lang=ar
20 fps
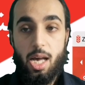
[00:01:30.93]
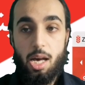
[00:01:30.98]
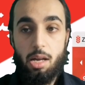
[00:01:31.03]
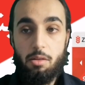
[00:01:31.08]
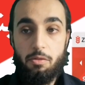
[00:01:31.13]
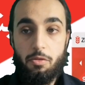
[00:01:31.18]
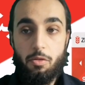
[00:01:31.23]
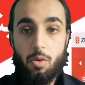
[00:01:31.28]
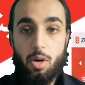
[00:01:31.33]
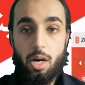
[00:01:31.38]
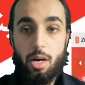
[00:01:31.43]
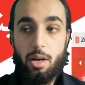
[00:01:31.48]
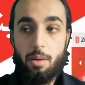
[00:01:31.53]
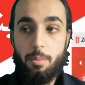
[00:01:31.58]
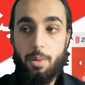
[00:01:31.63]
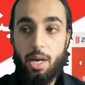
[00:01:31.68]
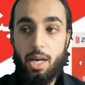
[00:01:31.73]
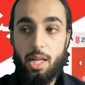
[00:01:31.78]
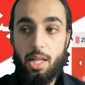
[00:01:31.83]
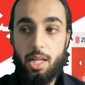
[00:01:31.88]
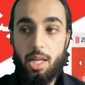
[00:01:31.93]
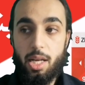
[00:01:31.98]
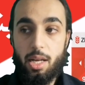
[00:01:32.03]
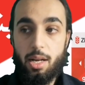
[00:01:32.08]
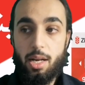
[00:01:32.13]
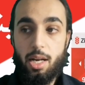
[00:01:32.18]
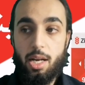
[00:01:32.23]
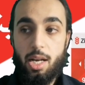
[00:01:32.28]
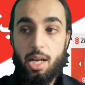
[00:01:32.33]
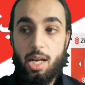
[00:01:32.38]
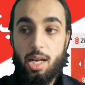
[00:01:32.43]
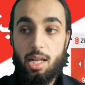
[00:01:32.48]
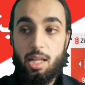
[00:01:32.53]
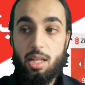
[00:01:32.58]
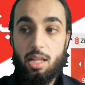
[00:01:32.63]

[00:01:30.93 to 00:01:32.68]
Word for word: 1040 ليرة